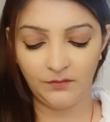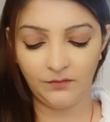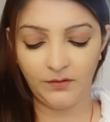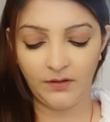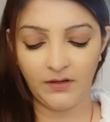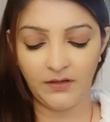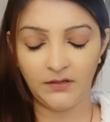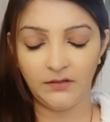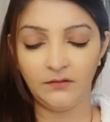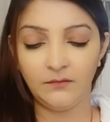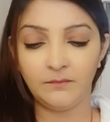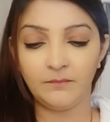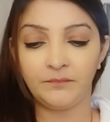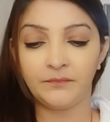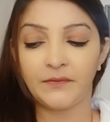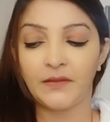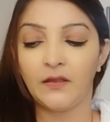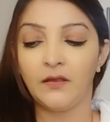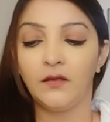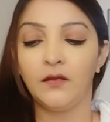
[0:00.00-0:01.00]
राइट hmm.
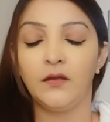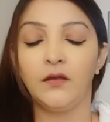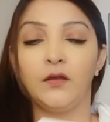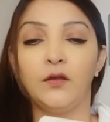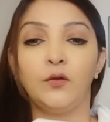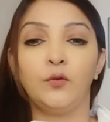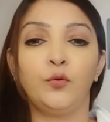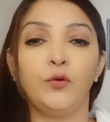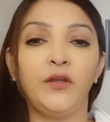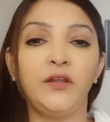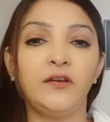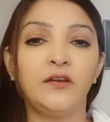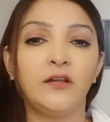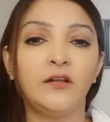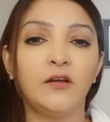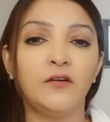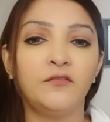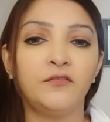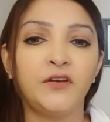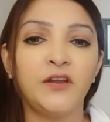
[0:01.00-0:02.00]
कोई
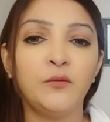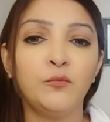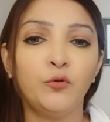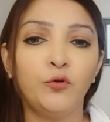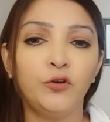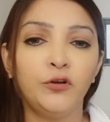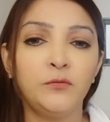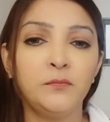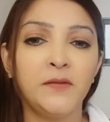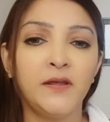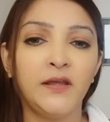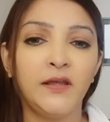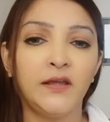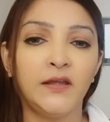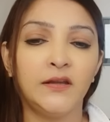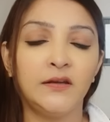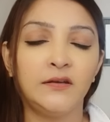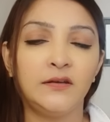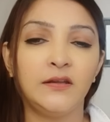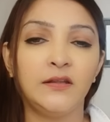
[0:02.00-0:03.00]
रिकवरी मोड में
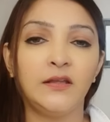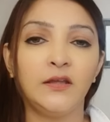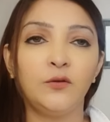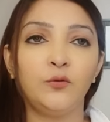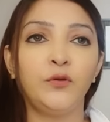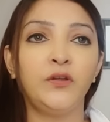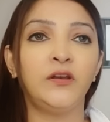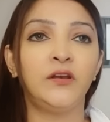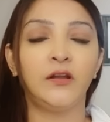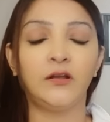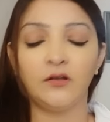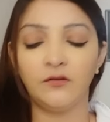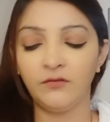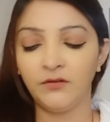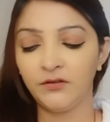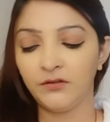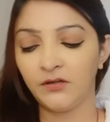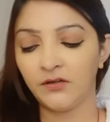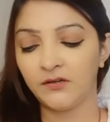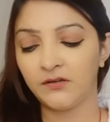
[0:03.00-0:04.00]
है ठीक है कोई
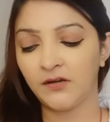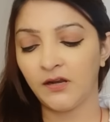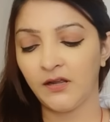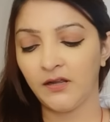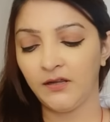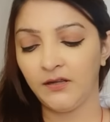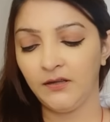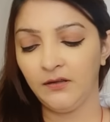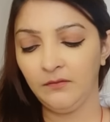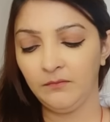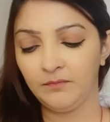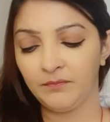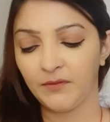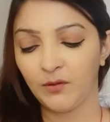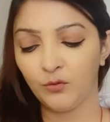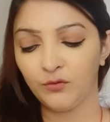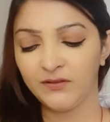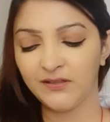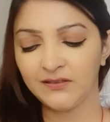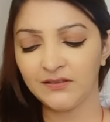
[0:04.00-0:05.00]
रिकवर कर रहा है
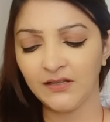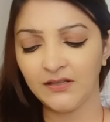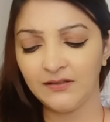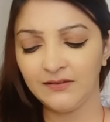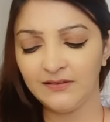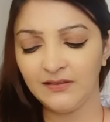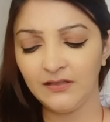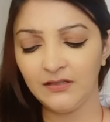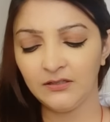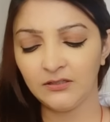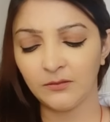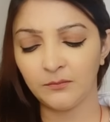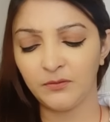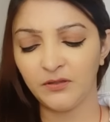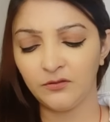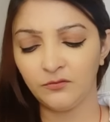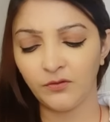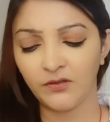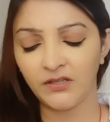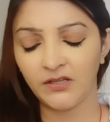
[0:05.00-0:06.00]
हो सकता है किसी की
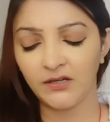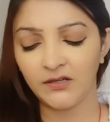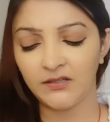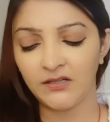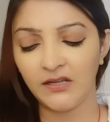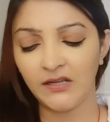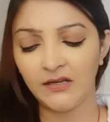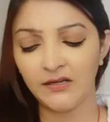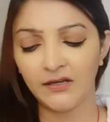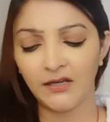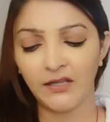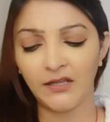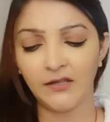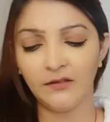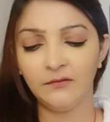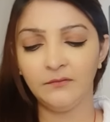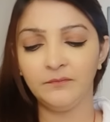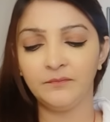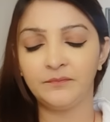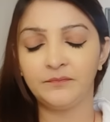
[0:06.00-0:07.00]
तबीयत वगैरह ठीक नहीं
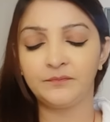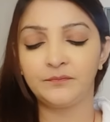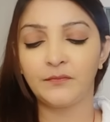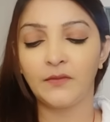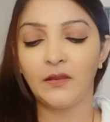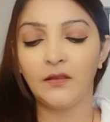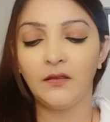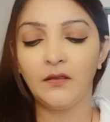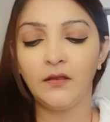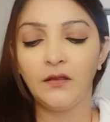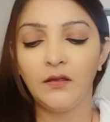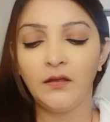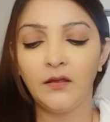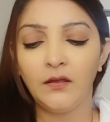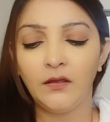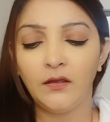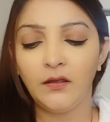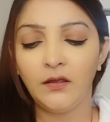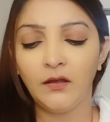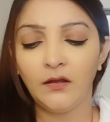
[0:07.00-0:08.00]
है
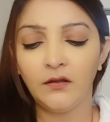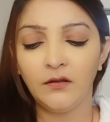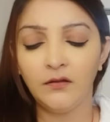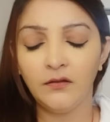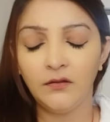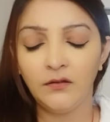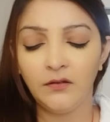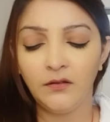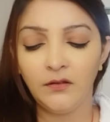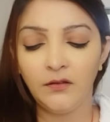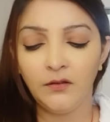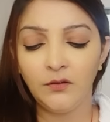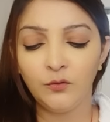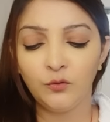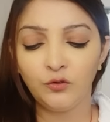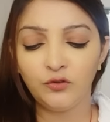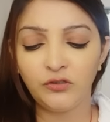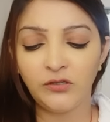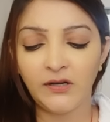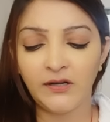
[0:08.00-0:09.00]
या
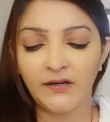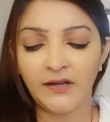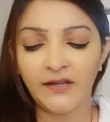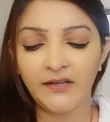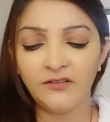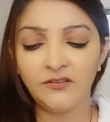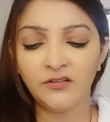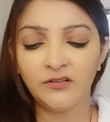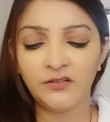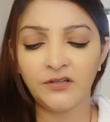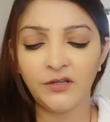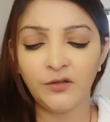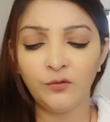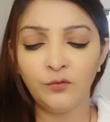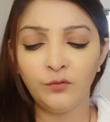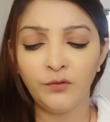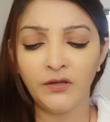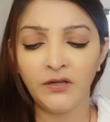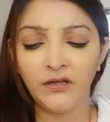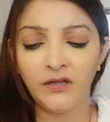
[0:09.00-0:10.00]
कुछ लड़ाई झगड़े
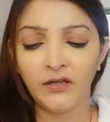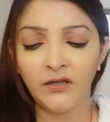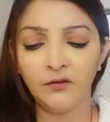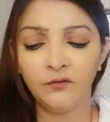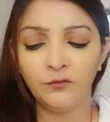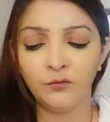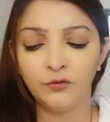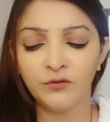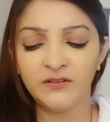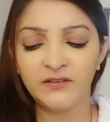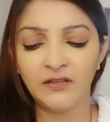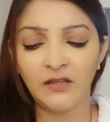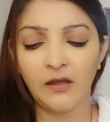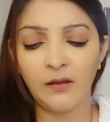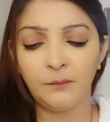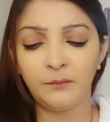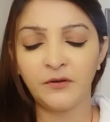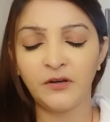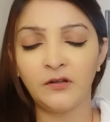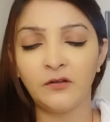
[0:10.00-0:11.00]
हुए हैं उससे
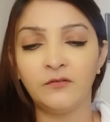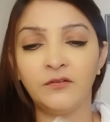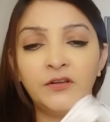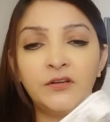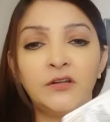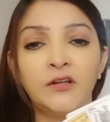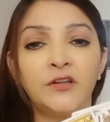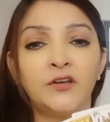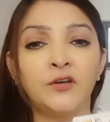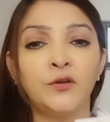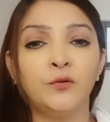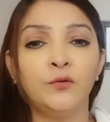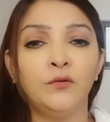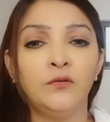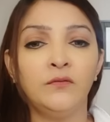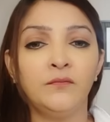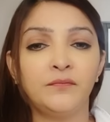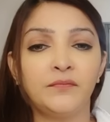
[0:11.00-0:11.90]
आप रिकवर कर रहे हो